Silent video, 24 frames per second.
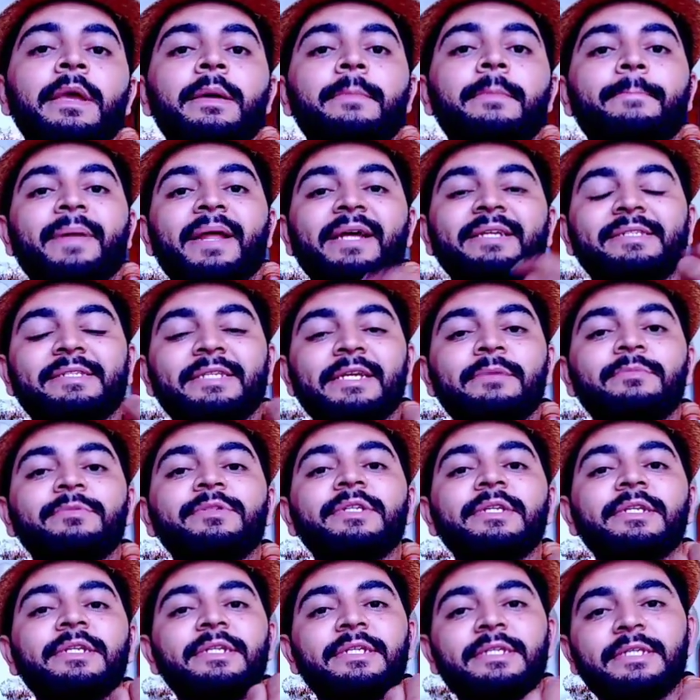Para sermos
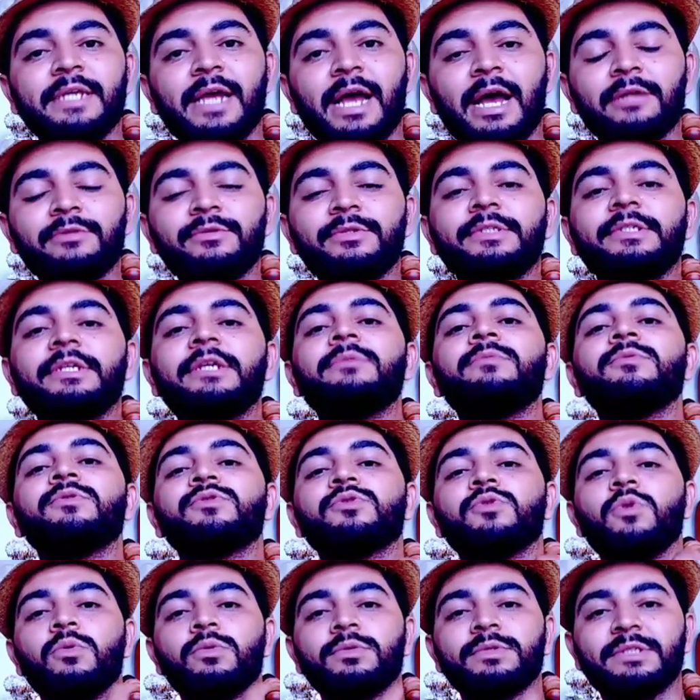iniciados, sermos
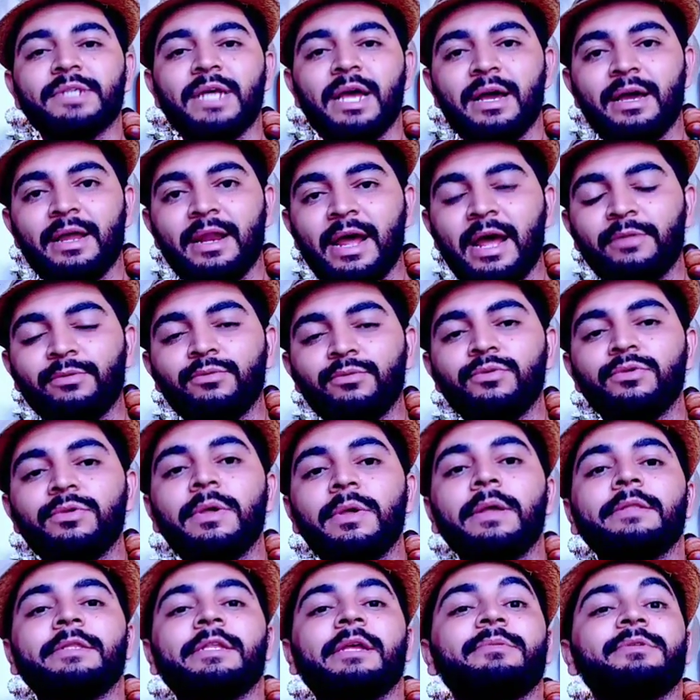consagrados,
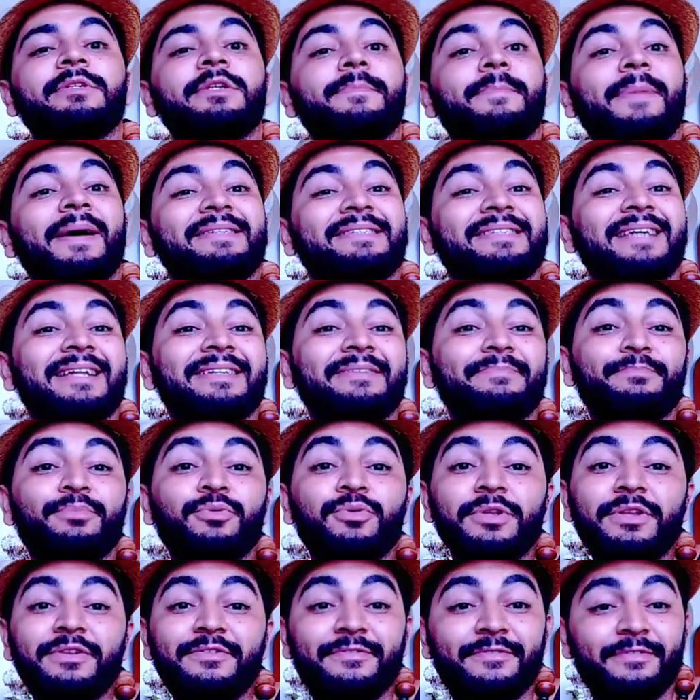temos que passar
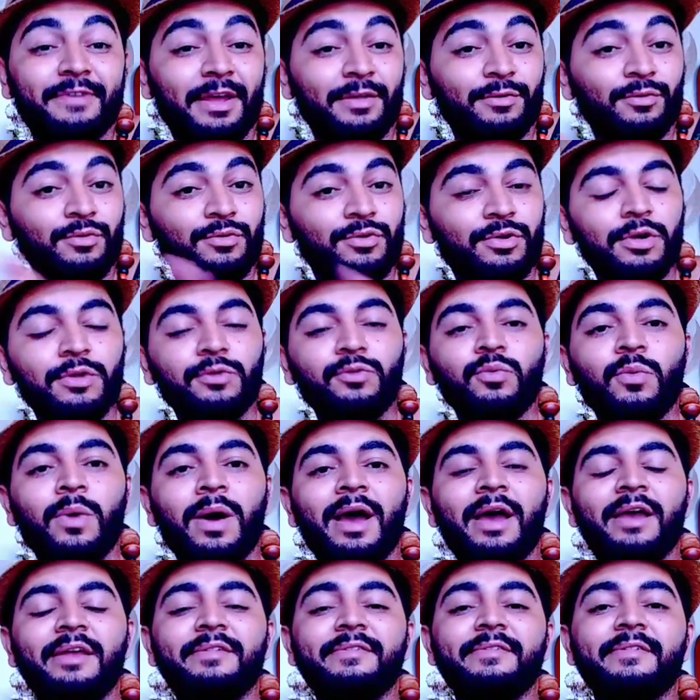por diversos
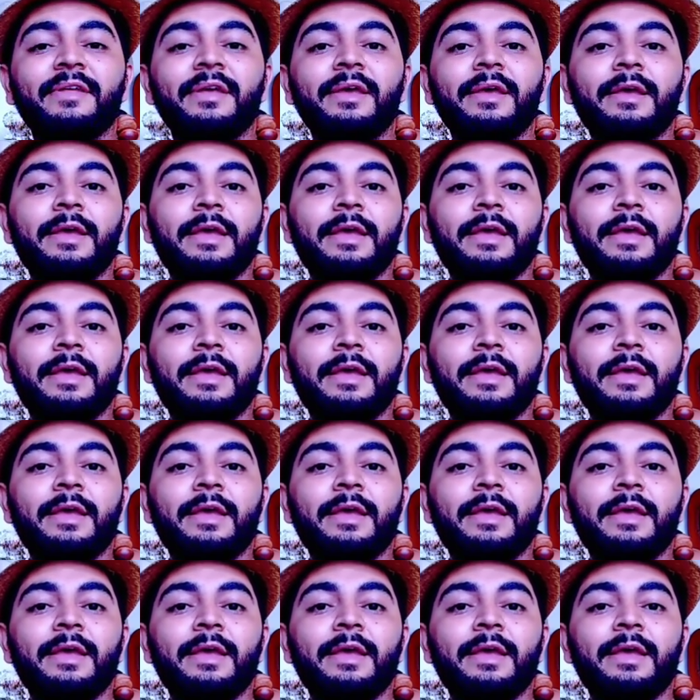rituais.